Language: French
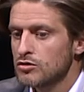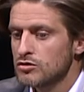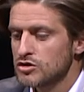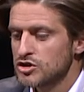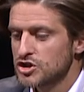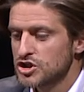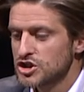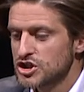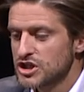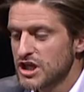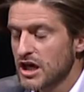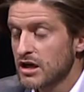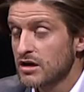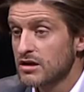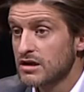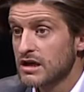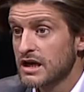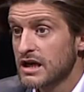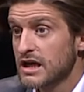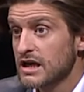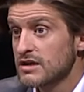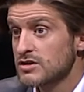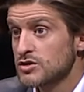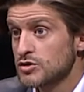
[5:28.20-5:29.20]
Chaque
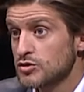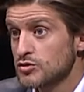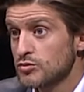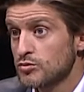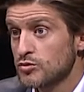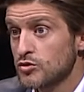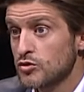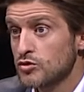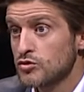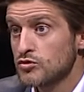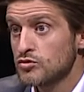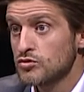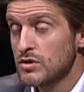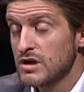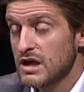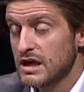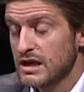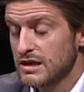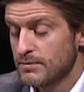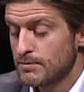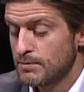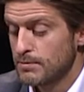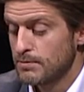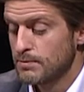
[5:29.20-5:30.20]
création pour nous
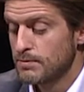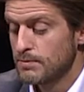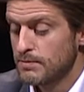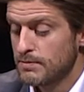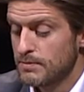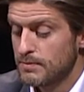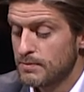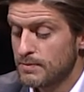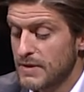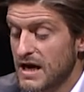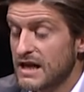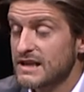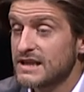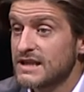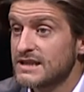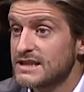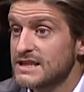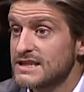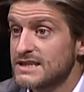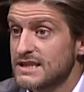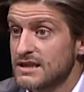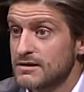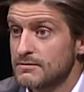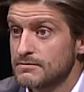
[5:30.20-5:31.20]
est part d'un
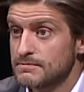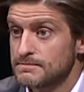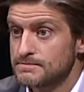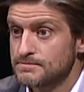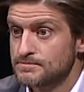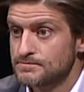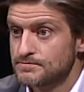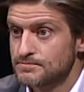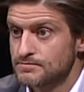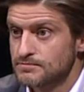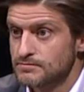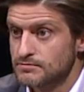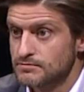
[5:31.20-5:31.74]
dessin. Mhm.